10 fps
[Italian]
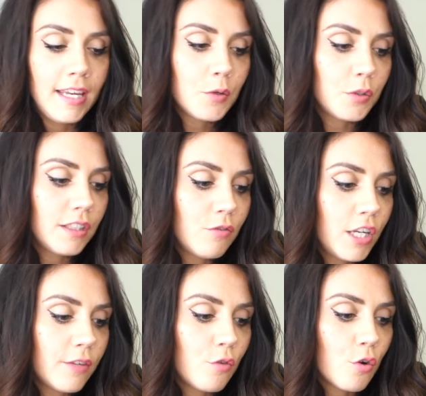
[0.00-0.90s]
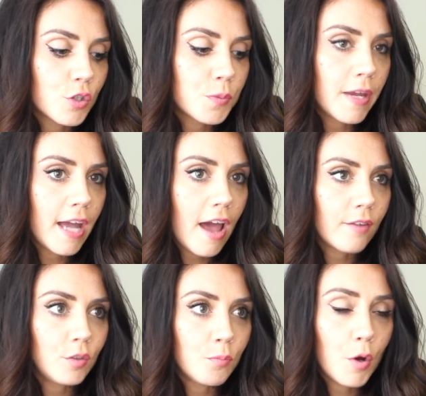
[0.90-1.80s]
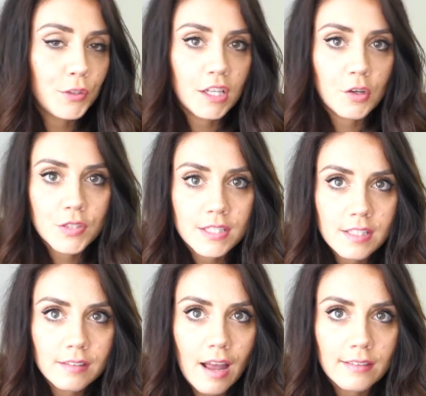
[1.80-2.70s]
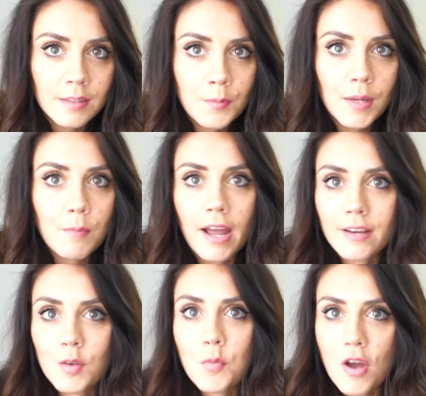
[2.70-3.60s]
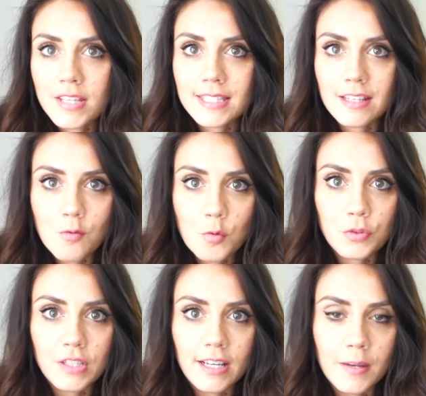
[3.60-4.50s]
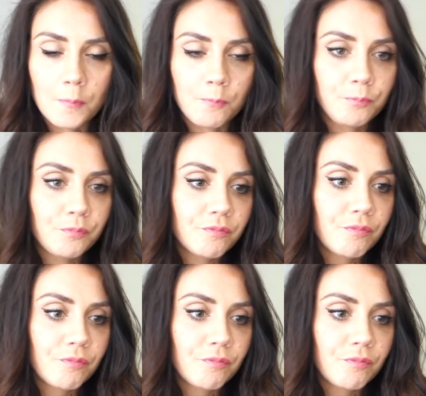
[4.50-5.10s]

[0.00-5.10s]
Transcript: e quindi volevo spiegarvi un po' di che cosa si tratta perché magari vi può essere utile.